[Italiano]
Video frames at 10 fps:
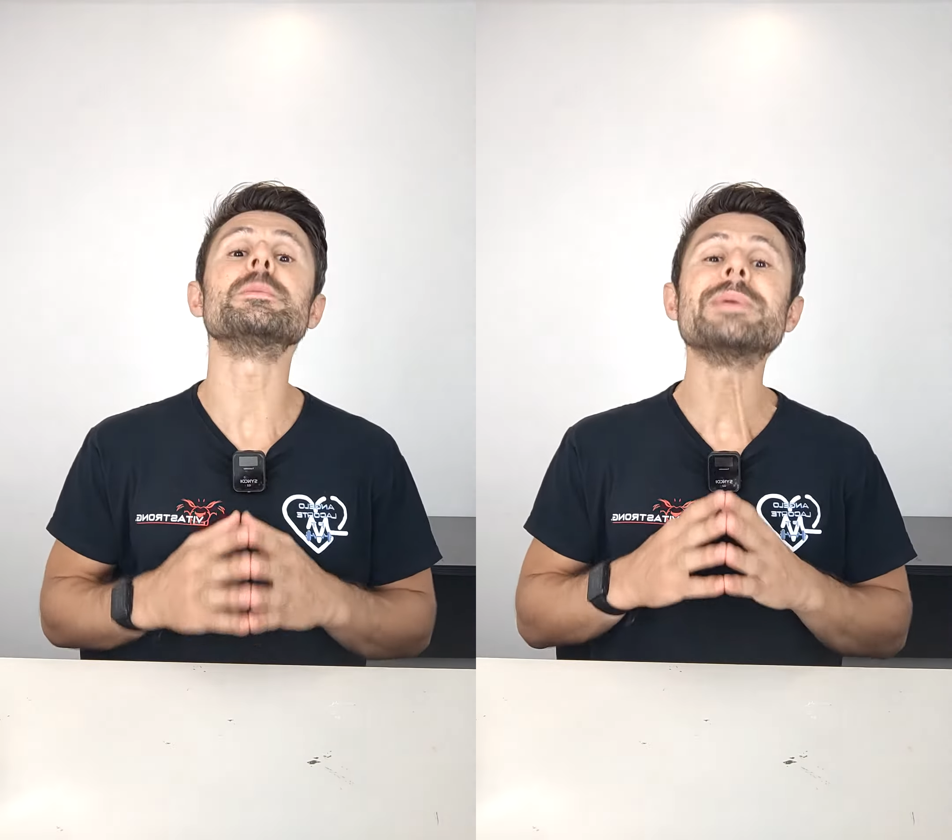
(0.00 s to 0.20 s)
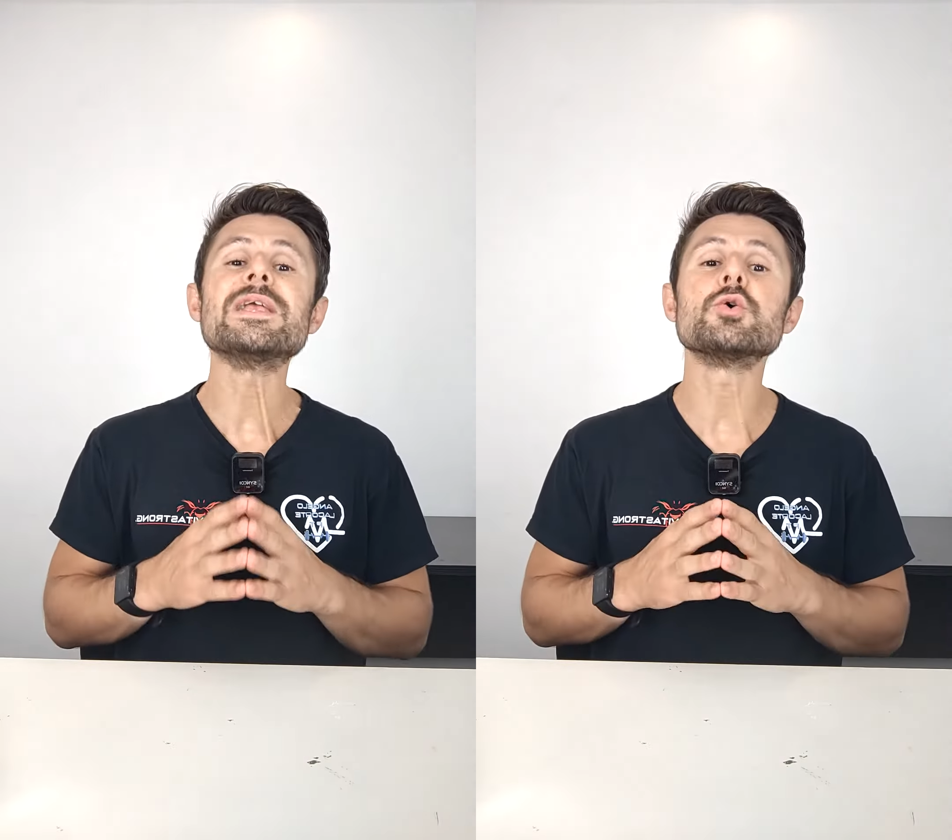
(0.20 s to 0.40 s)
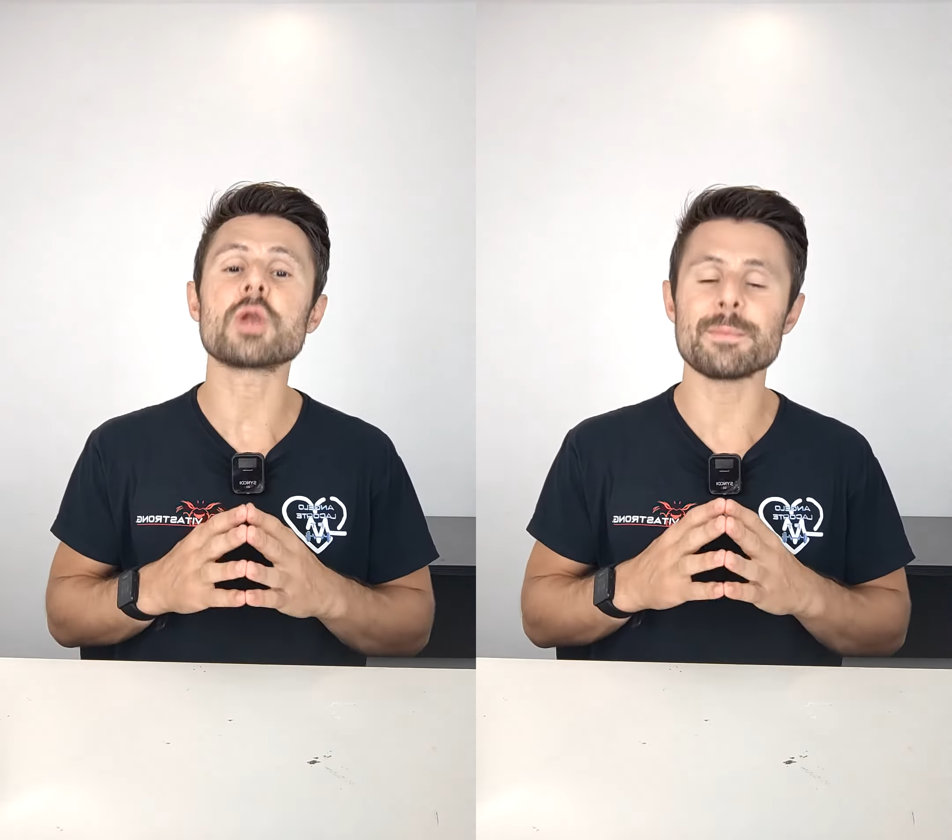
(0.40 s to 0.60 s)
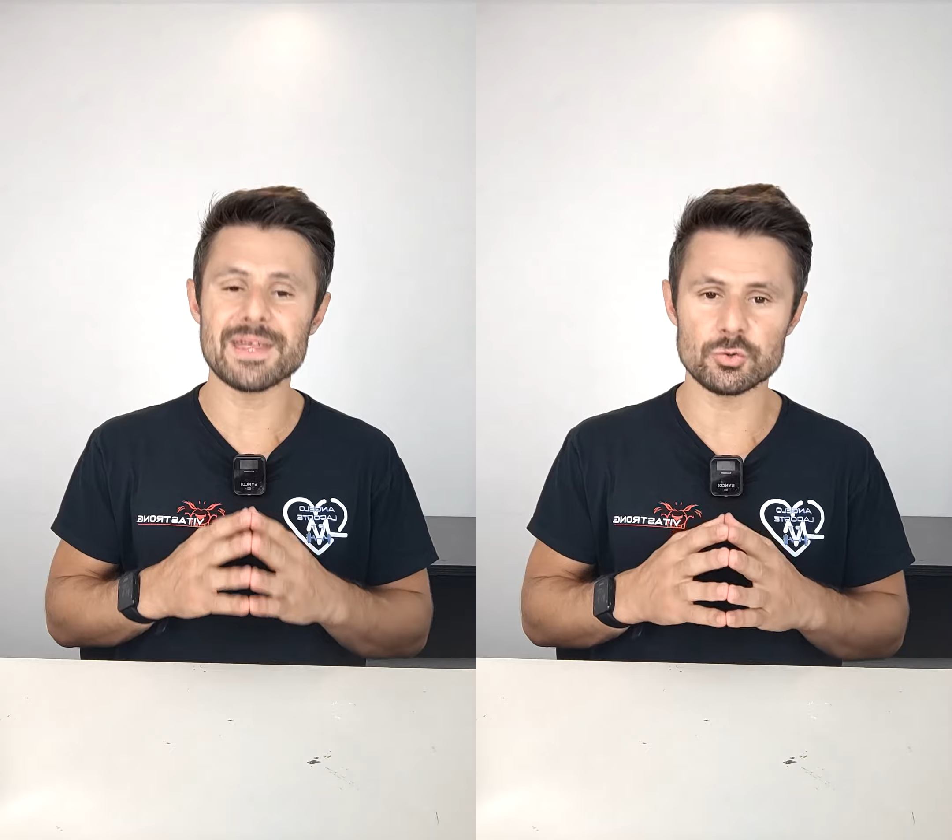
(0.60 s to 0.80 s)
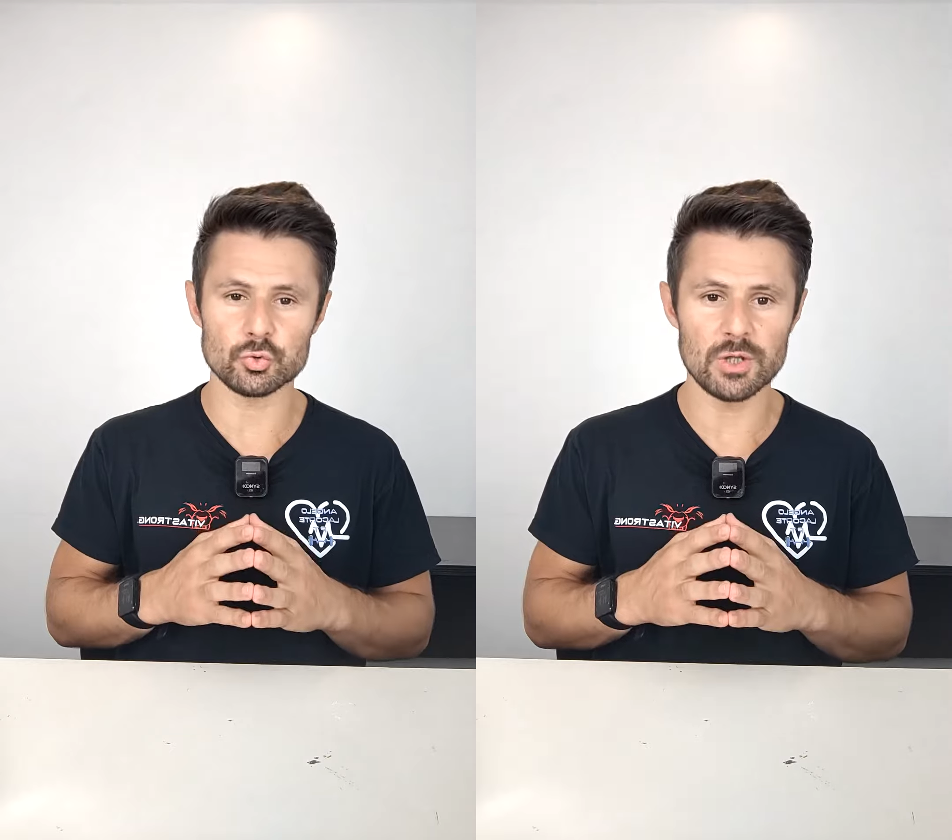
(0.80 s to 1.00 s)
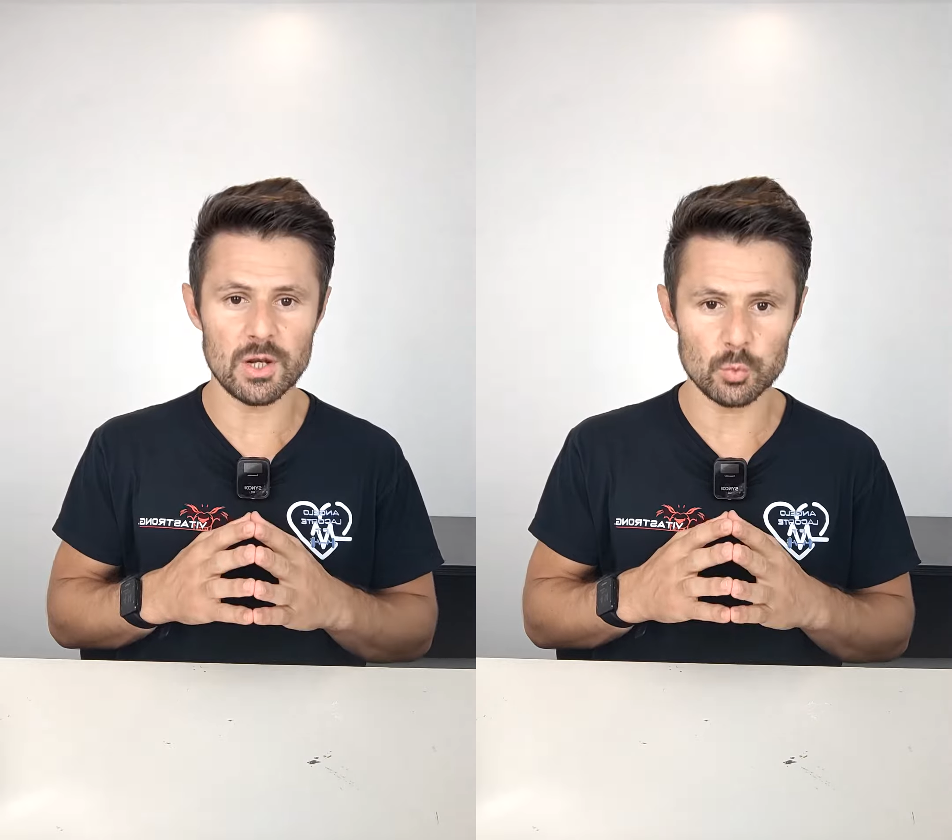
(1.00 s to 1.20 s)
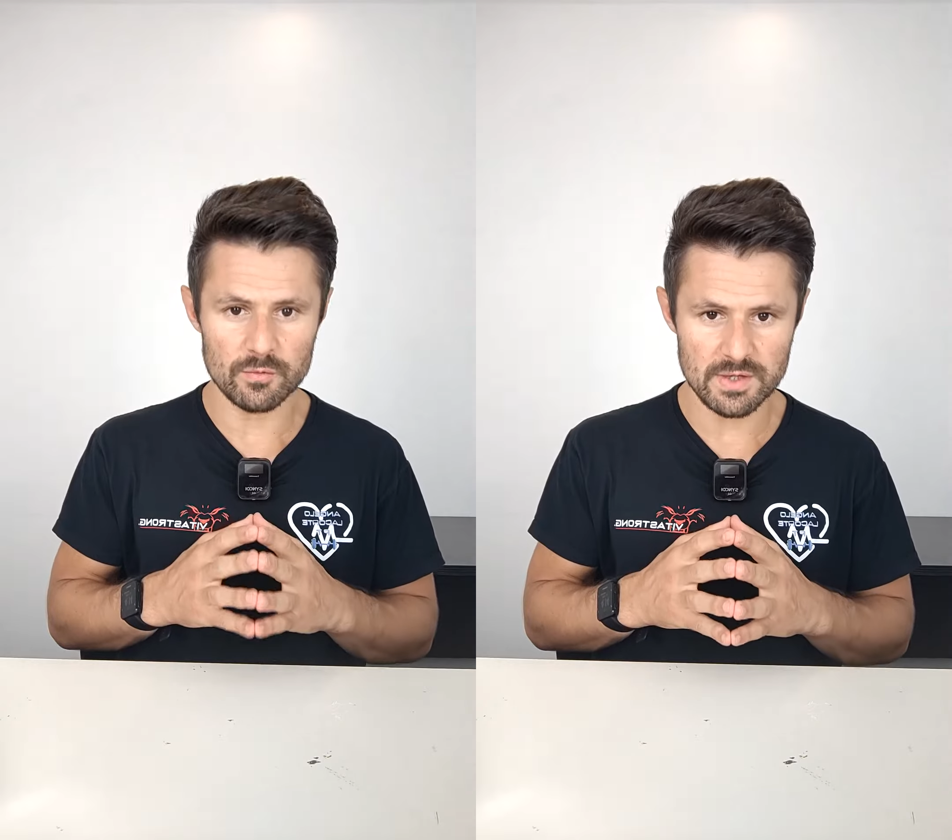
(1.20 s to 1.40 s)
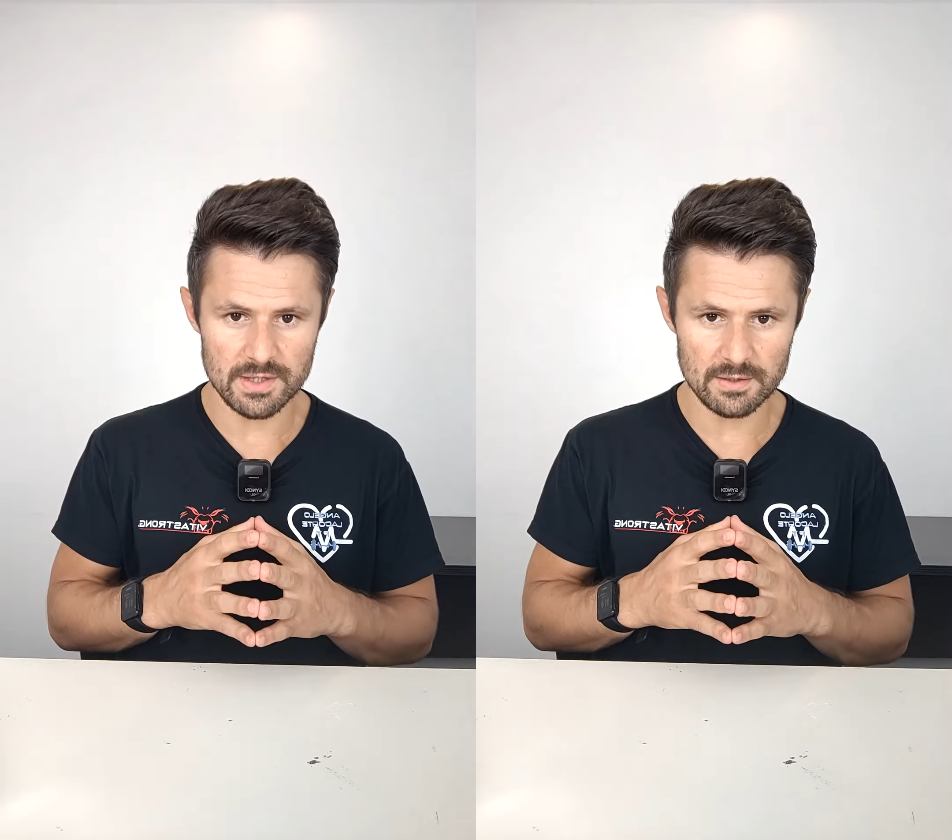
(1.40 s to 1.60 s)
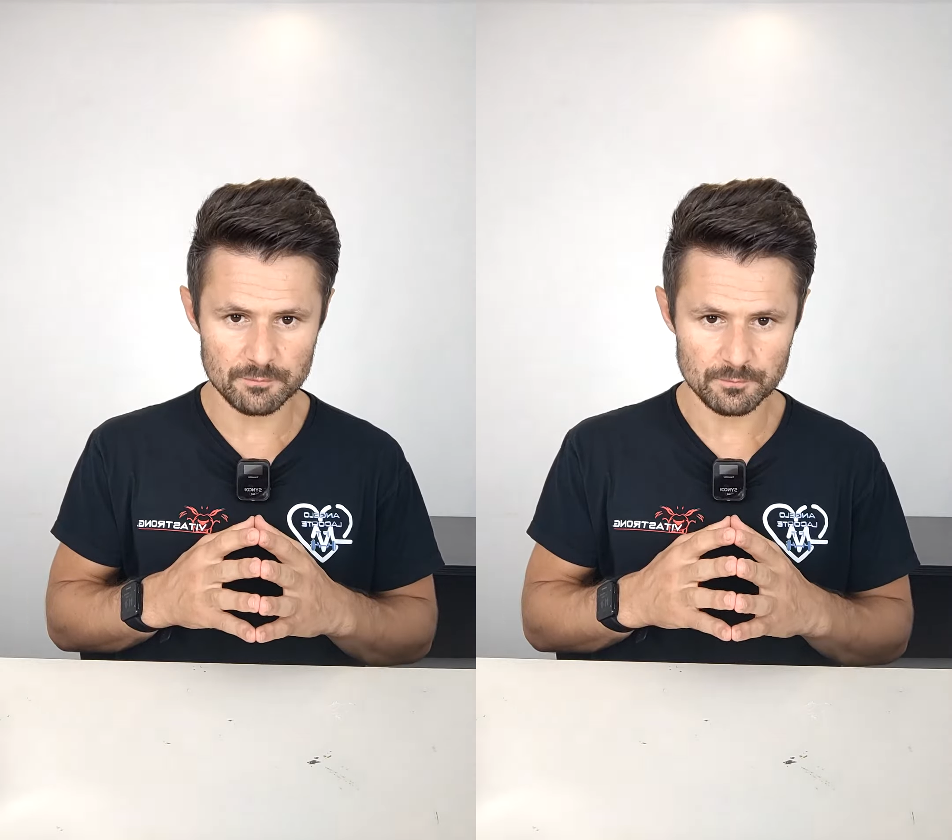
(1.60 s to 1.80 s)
il miglioramento della tua vita,